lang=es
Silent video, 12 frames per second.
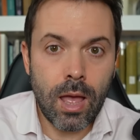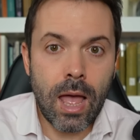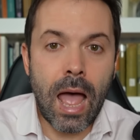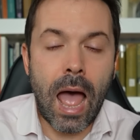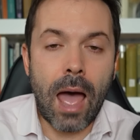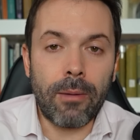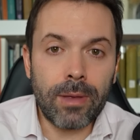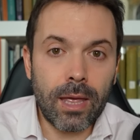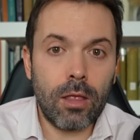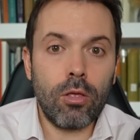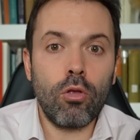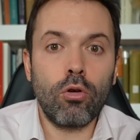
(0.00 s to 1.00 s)

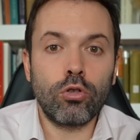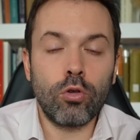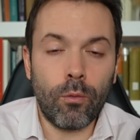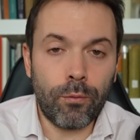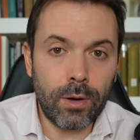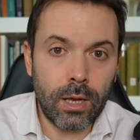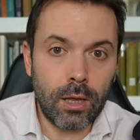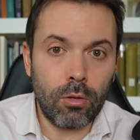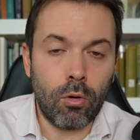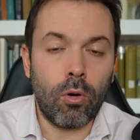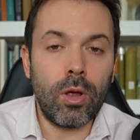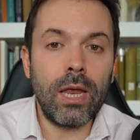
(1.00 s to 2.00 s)
habiendo
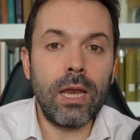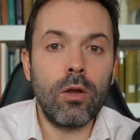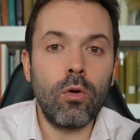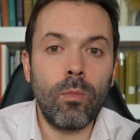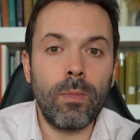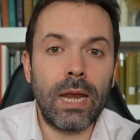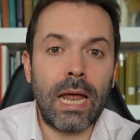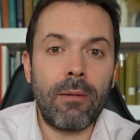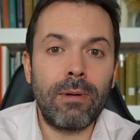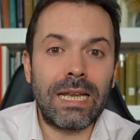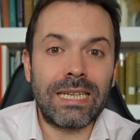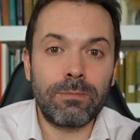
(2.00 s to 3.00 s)
sufrido
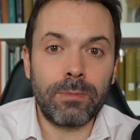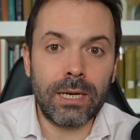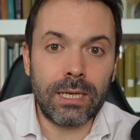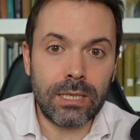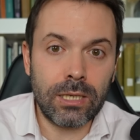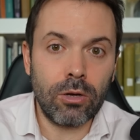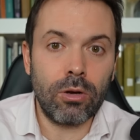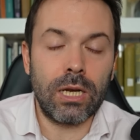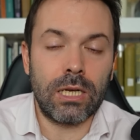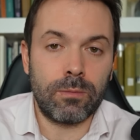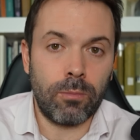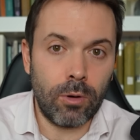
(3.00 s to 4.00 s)
innumerables
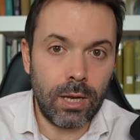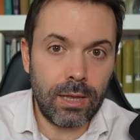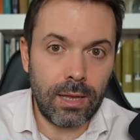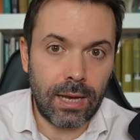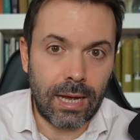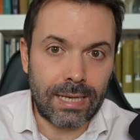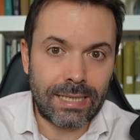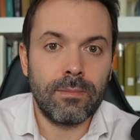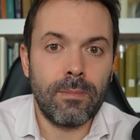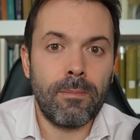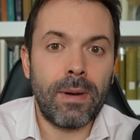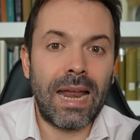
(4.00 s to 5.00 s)
presiones políticas
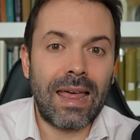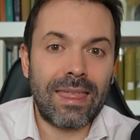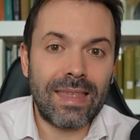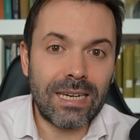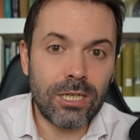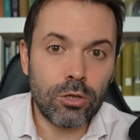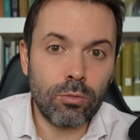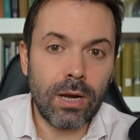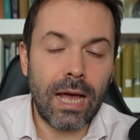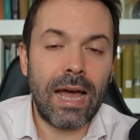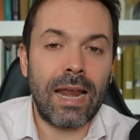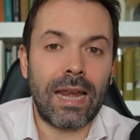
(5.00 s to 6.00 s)
para
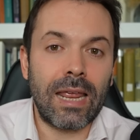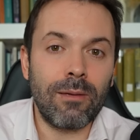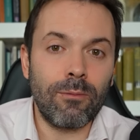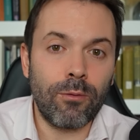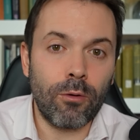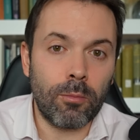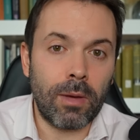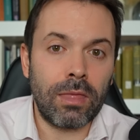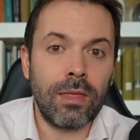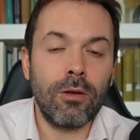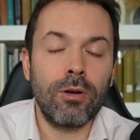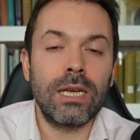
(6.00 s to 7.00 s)
censurar
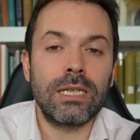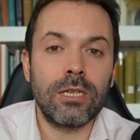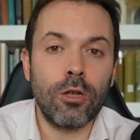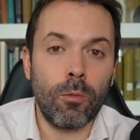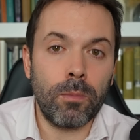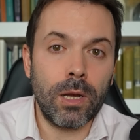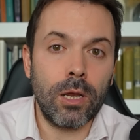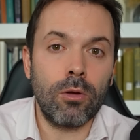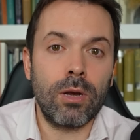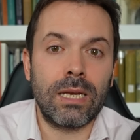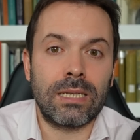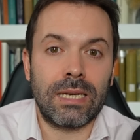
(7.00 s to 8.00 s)
informaciones y
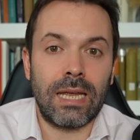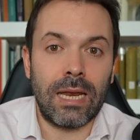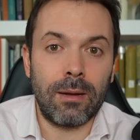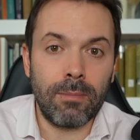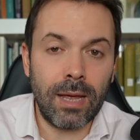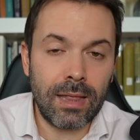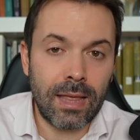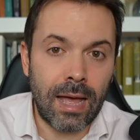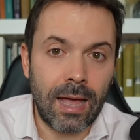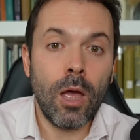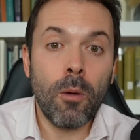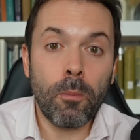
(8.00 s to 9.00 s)
opiniones en
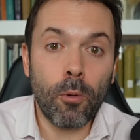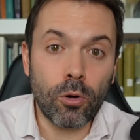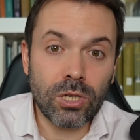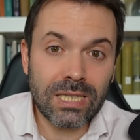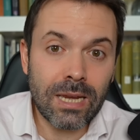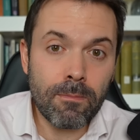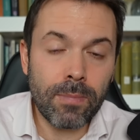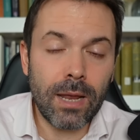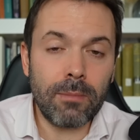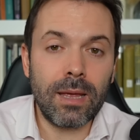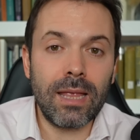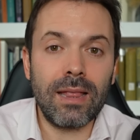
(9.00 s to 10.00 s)
meta por
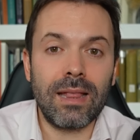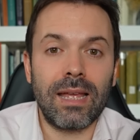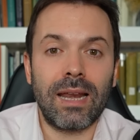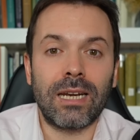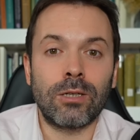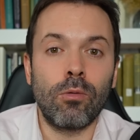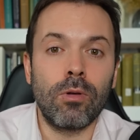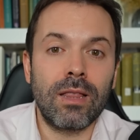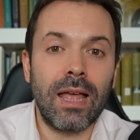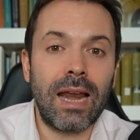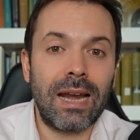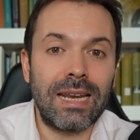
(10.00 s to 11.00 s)
simplemente
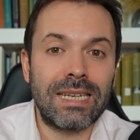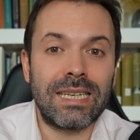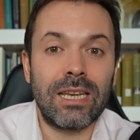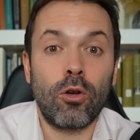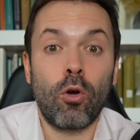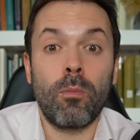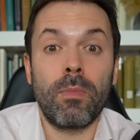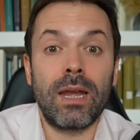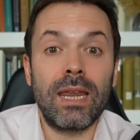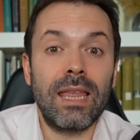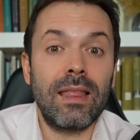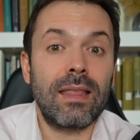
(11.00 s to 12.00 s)
resultarles
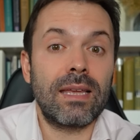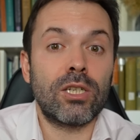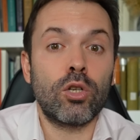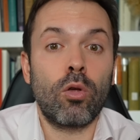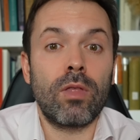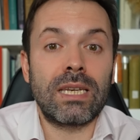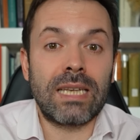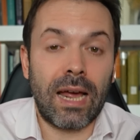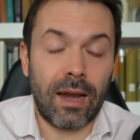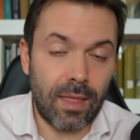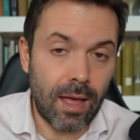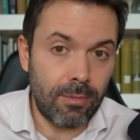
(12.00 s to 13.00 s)
inconvenientes o
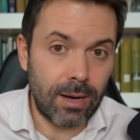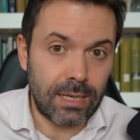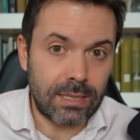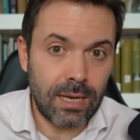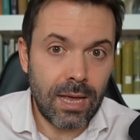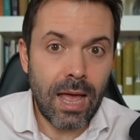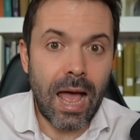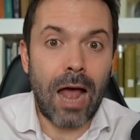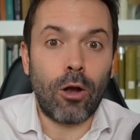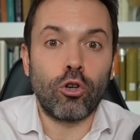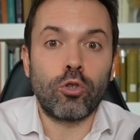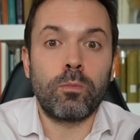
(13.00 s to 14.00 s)
desagradables a
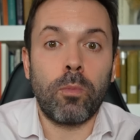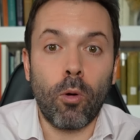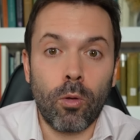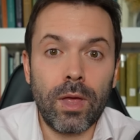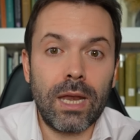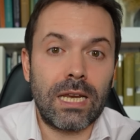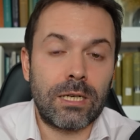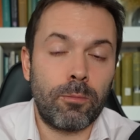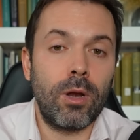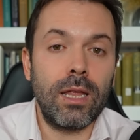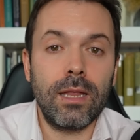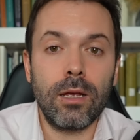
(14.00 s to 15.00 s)
los poderes
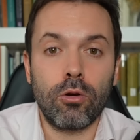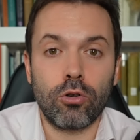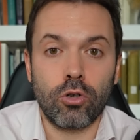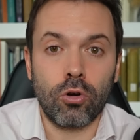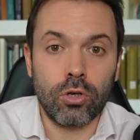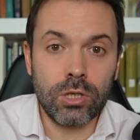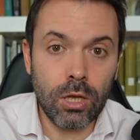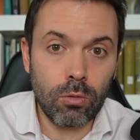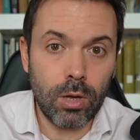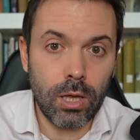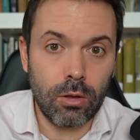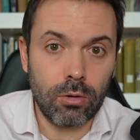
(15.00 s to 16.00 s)
políticos
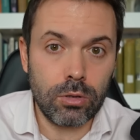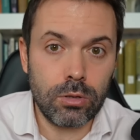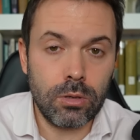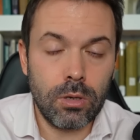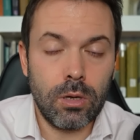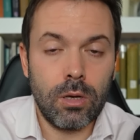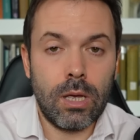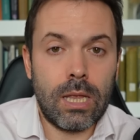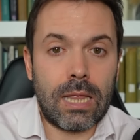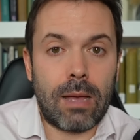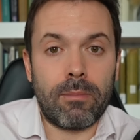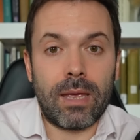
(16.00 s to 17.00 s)
constituidos,
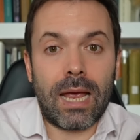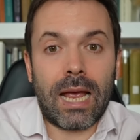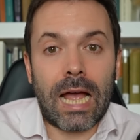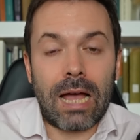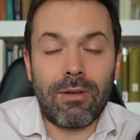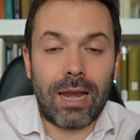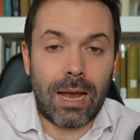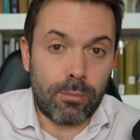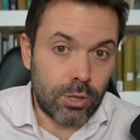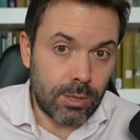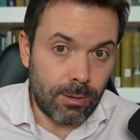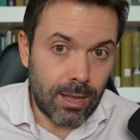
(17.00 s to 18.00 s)
también cabe la
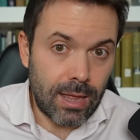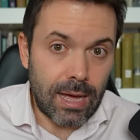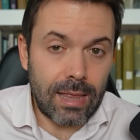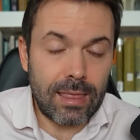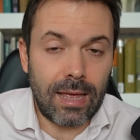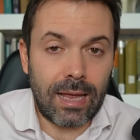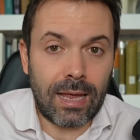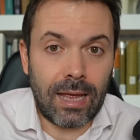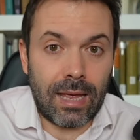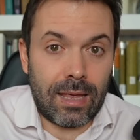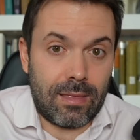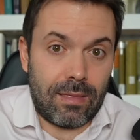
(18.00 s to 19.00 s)
posibilidad de
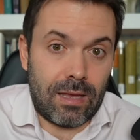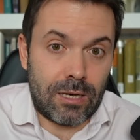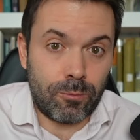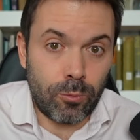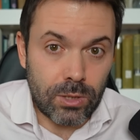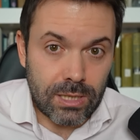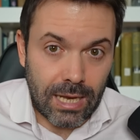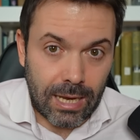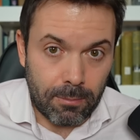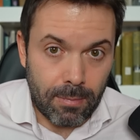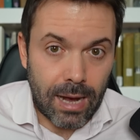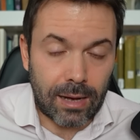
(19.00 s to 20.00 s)
que, después de
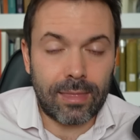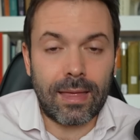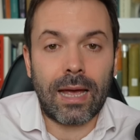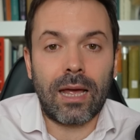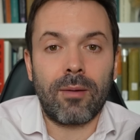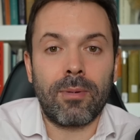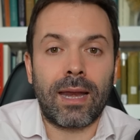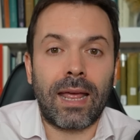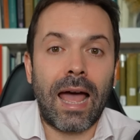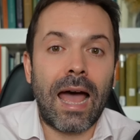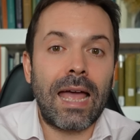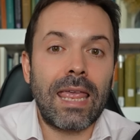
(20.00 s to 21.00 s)
que Mark
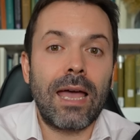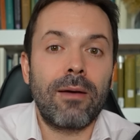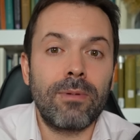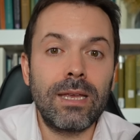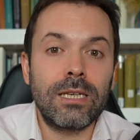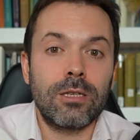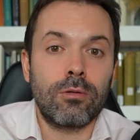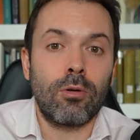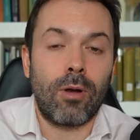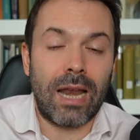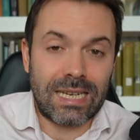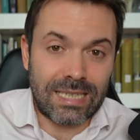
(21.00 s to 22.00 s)
Zuckerberg haya
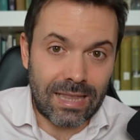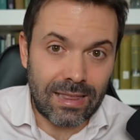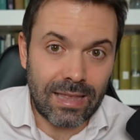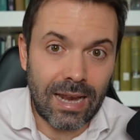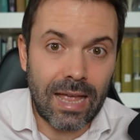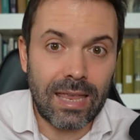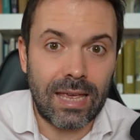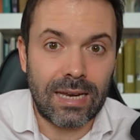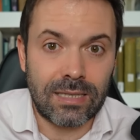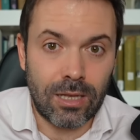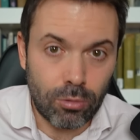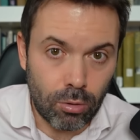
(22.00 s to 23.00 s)
visto las
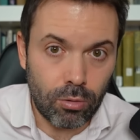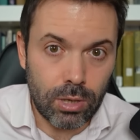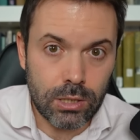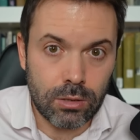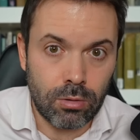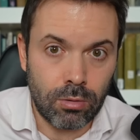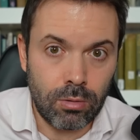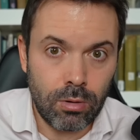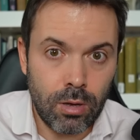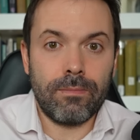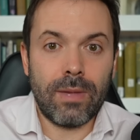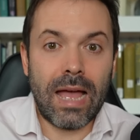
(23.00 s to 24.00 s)
entrañas de todo
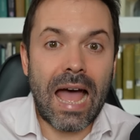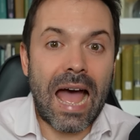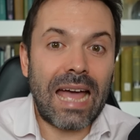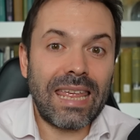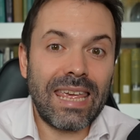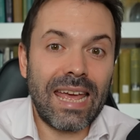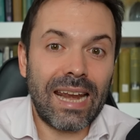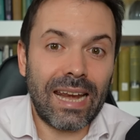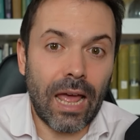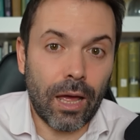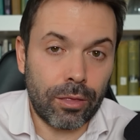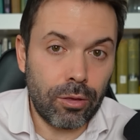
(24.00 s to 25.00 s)
esto, haya
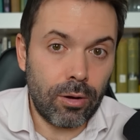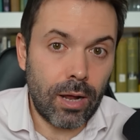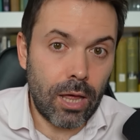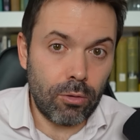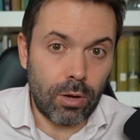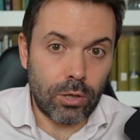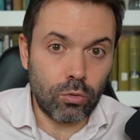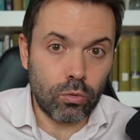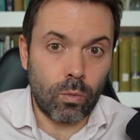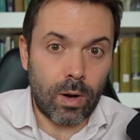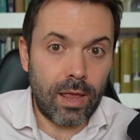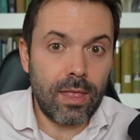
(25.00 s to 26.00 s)
reaccionado a sus
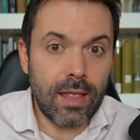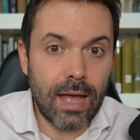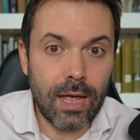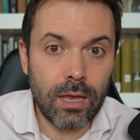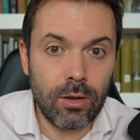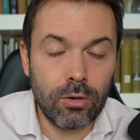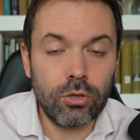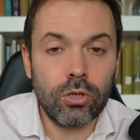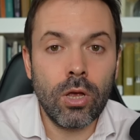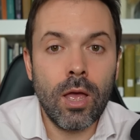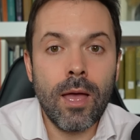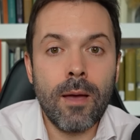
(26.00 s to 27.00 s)
40
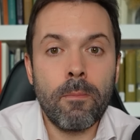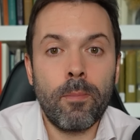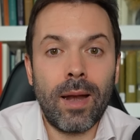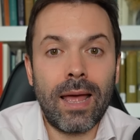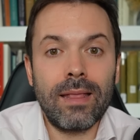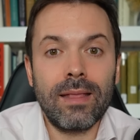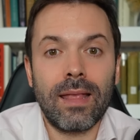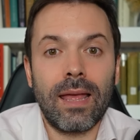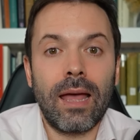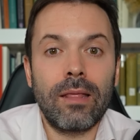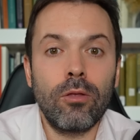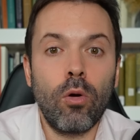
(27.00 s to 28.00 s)
años
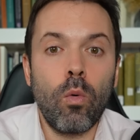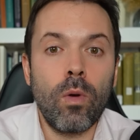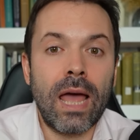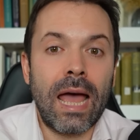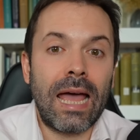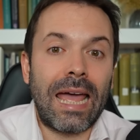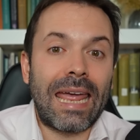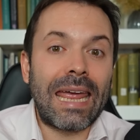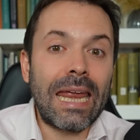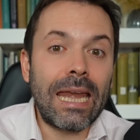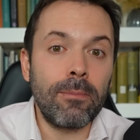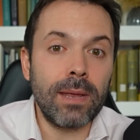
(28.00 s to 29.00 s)
planteando una
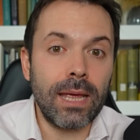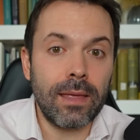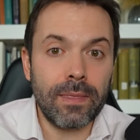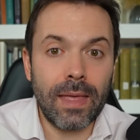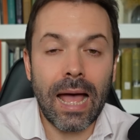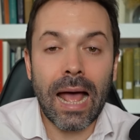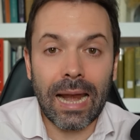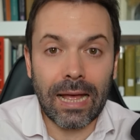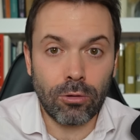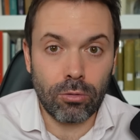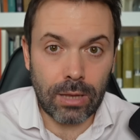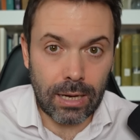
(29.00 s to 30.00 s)
enmienda a
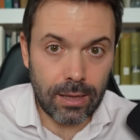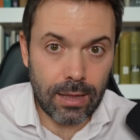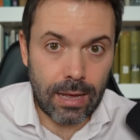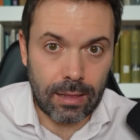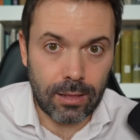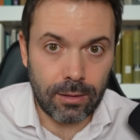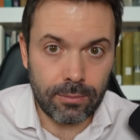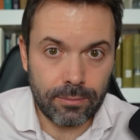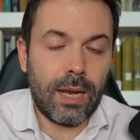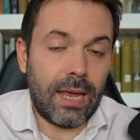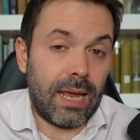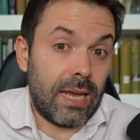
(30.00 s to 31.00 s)
la totalidad,
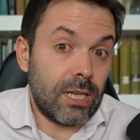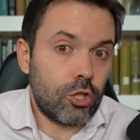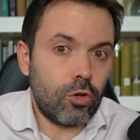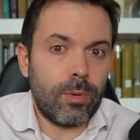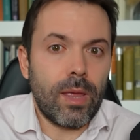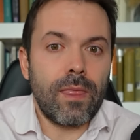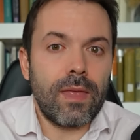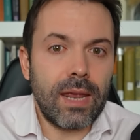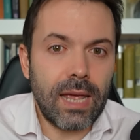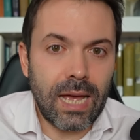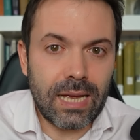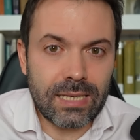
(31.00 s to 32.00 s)
que eso
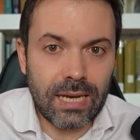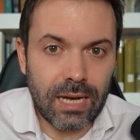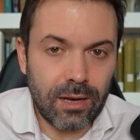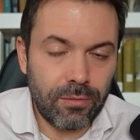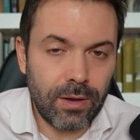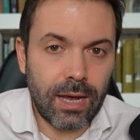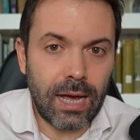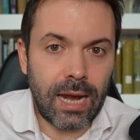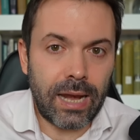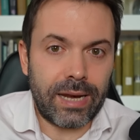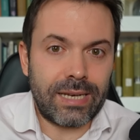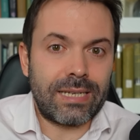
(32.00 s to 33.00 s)
vendría a
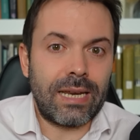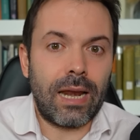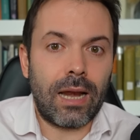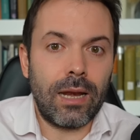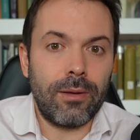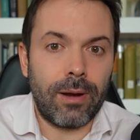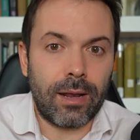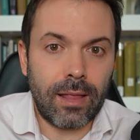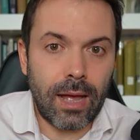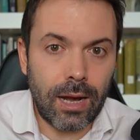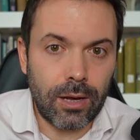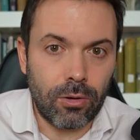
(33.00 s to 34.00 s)
significar ser
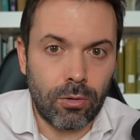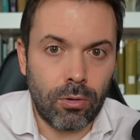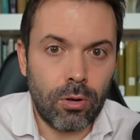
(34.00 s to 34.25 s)
libertario,